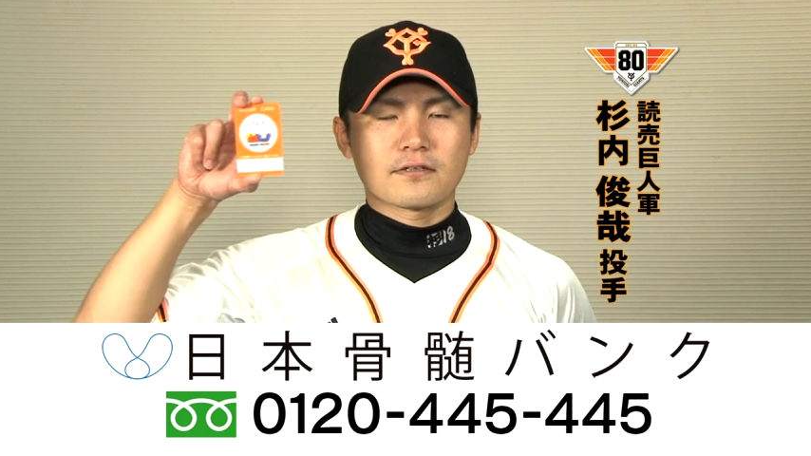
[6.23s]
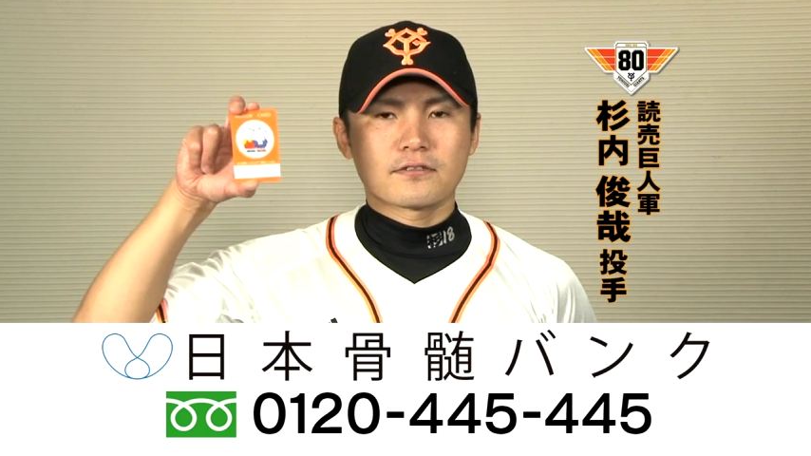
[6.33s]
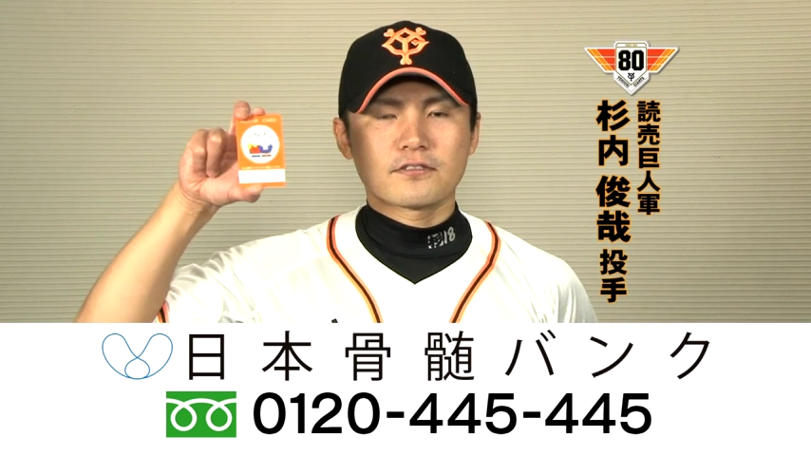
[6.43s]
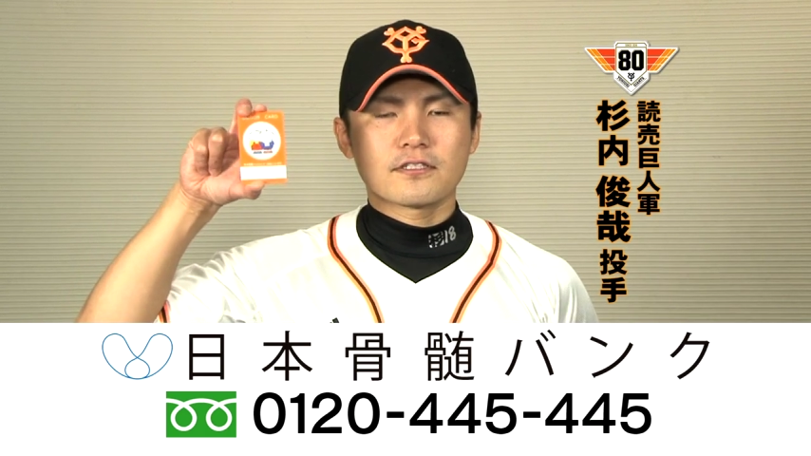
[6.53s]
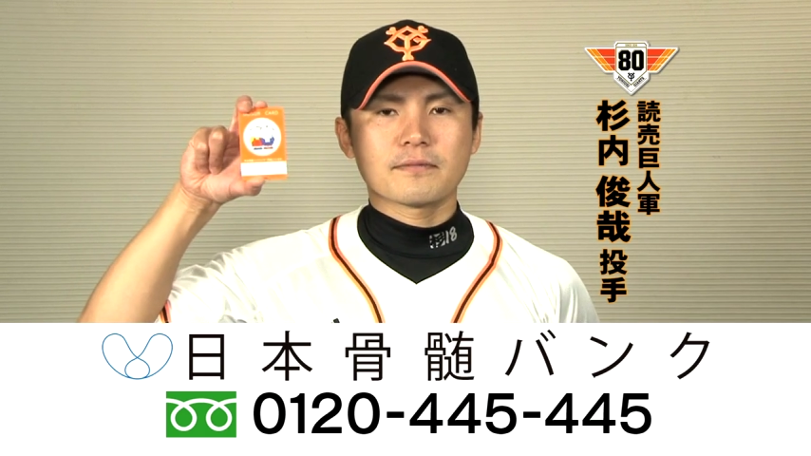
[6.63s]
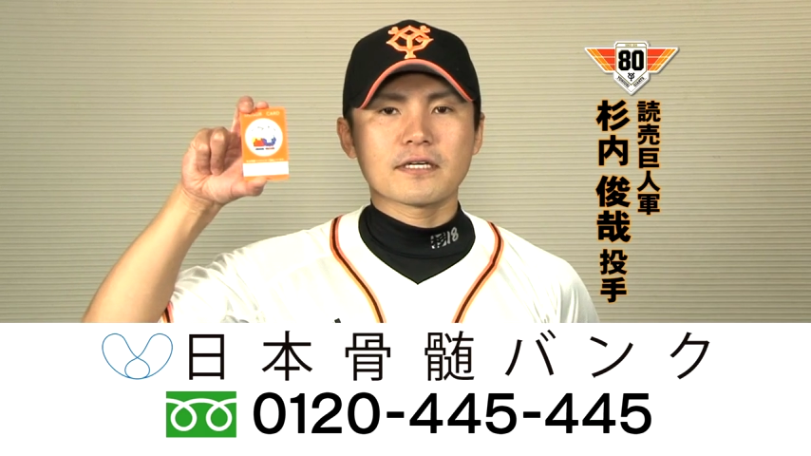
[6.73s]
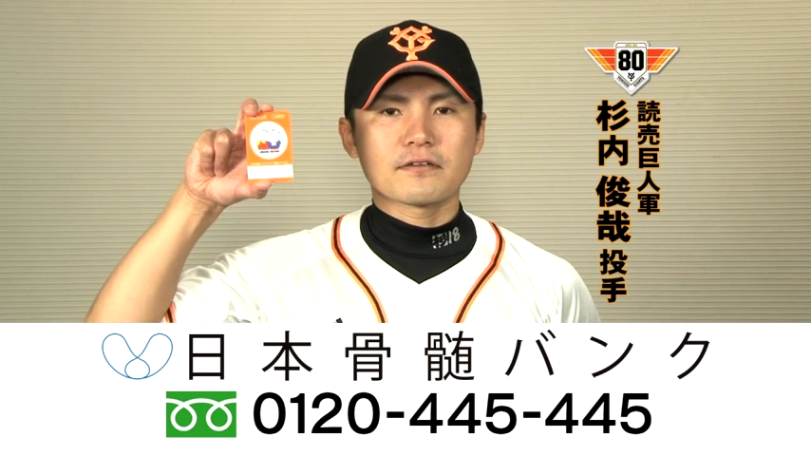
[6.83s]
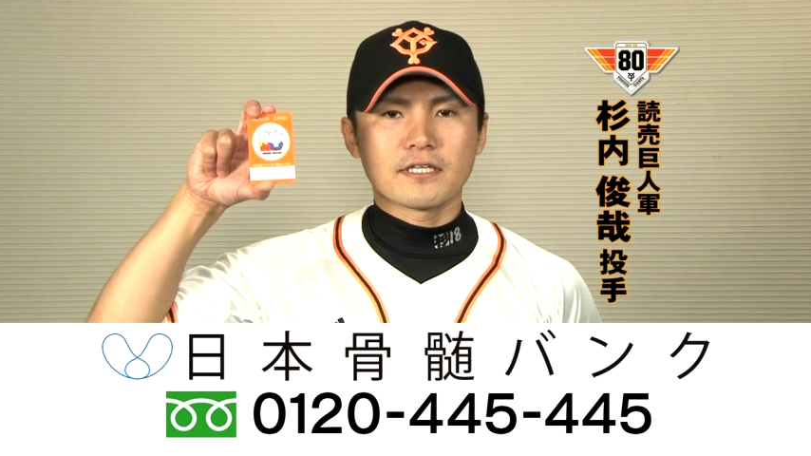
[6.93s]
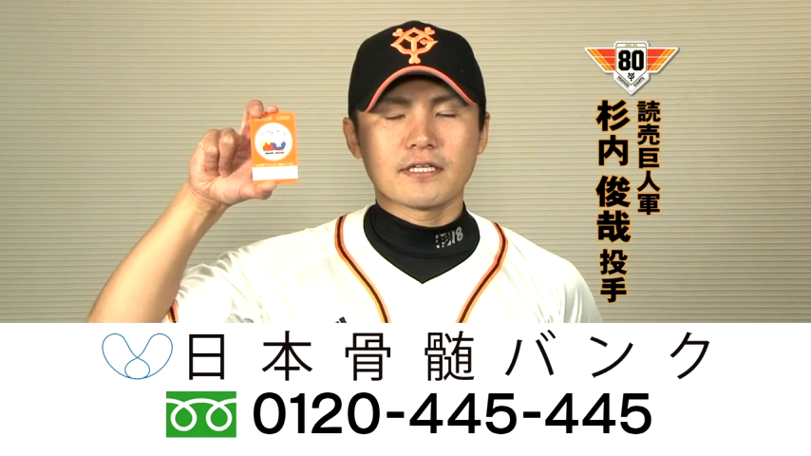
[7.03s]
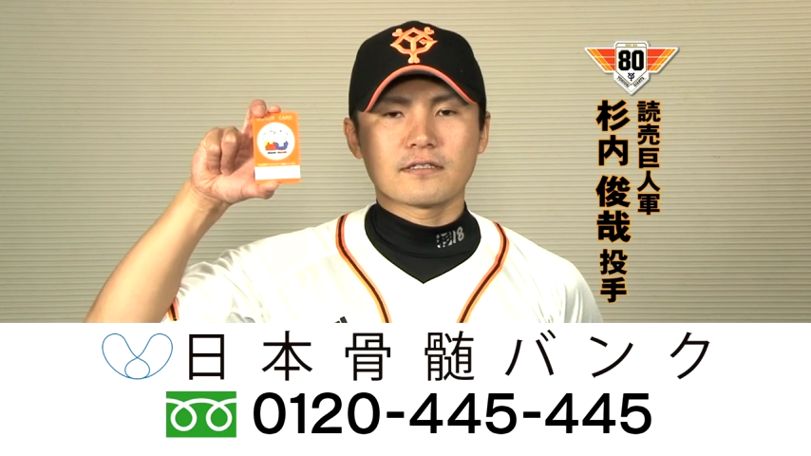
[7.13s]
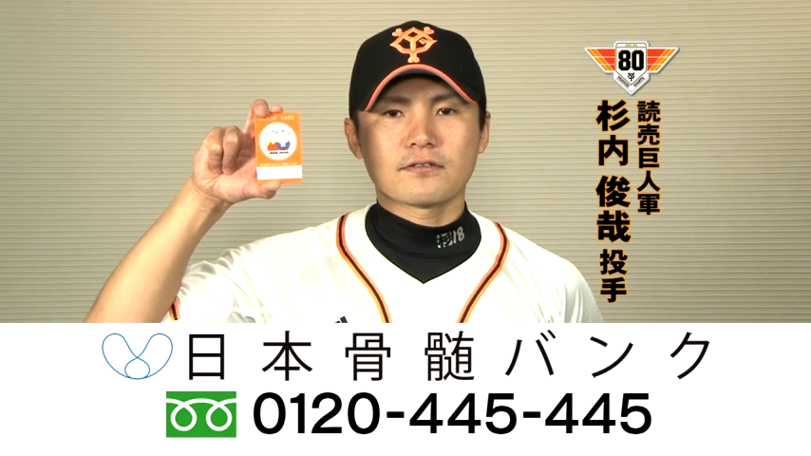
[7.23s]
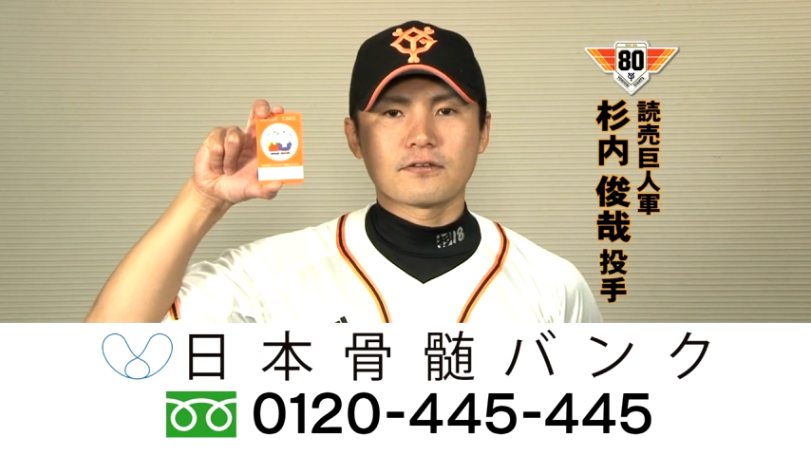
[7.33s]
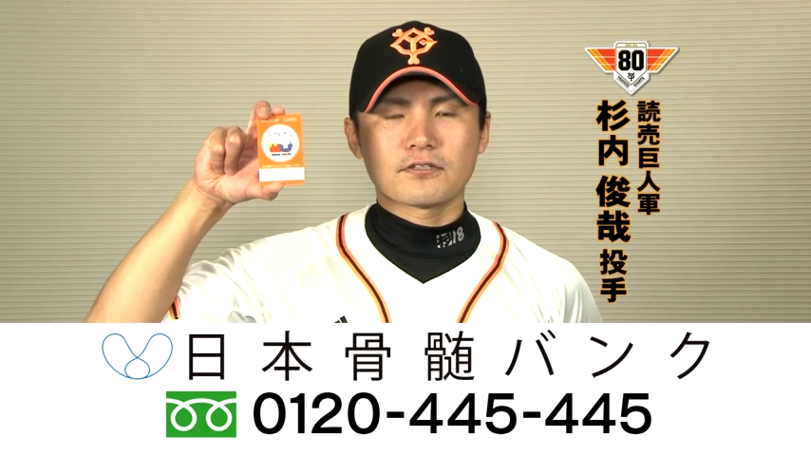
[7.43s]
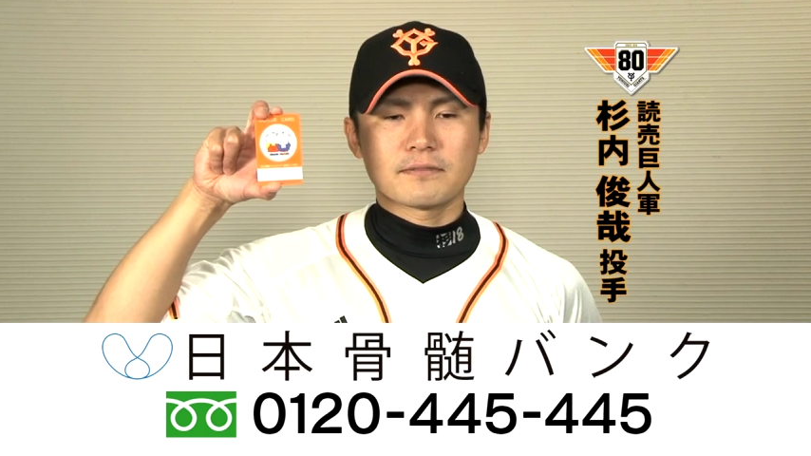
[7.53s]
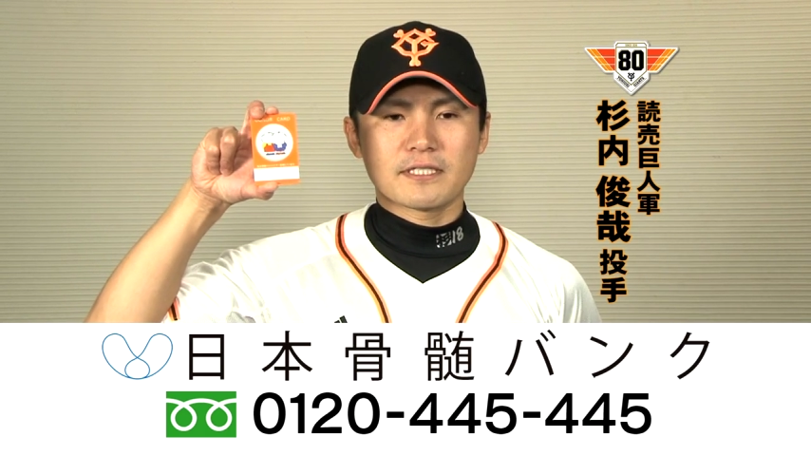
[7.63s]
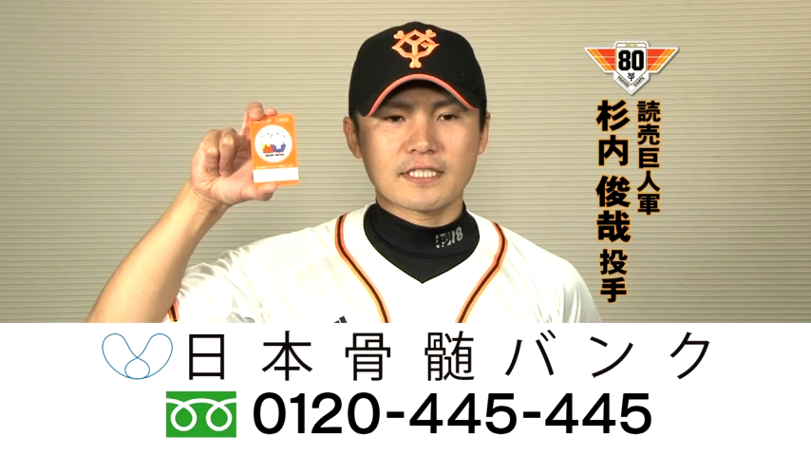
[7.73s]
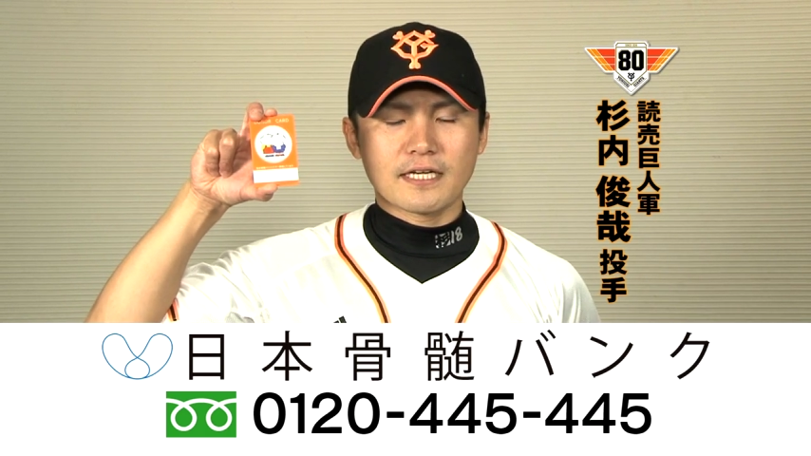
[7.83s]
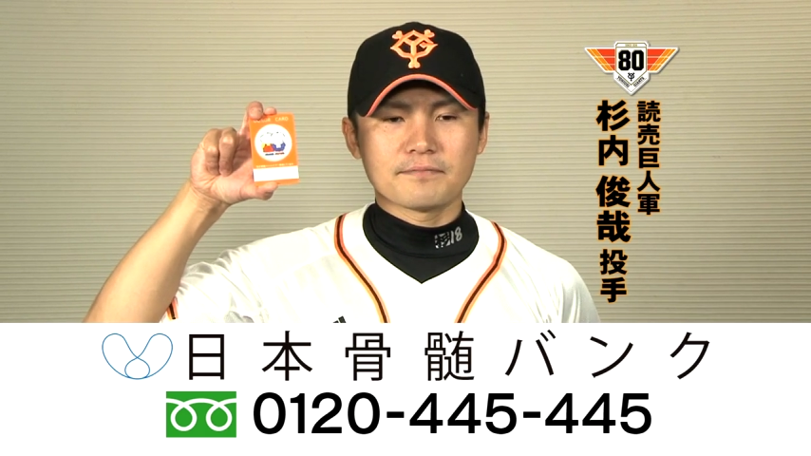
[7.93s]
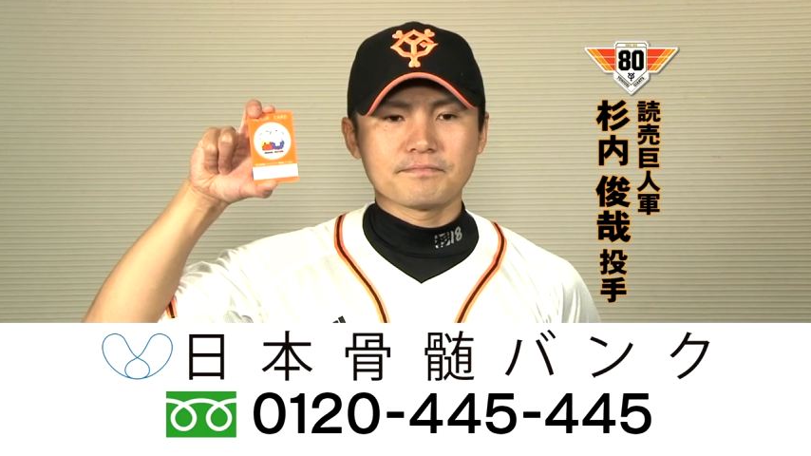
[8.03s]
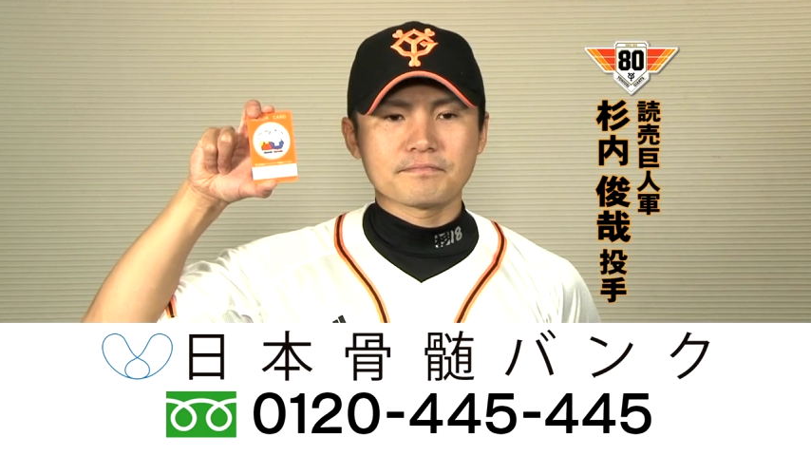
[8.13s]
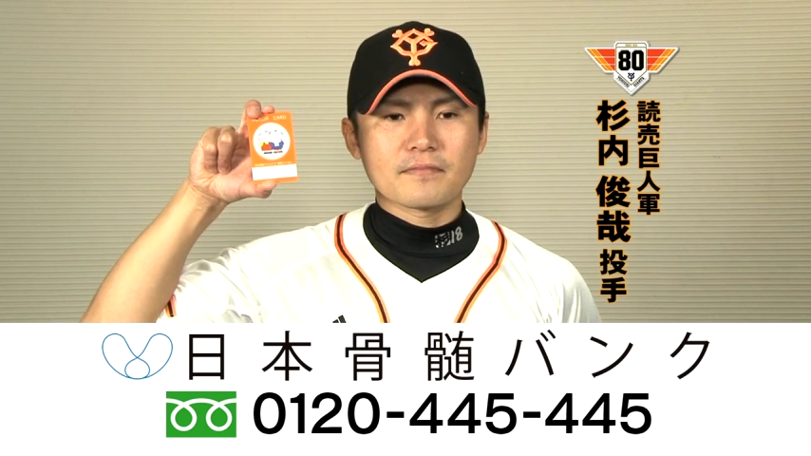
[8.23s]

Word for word: 骨髄バンクに登録しました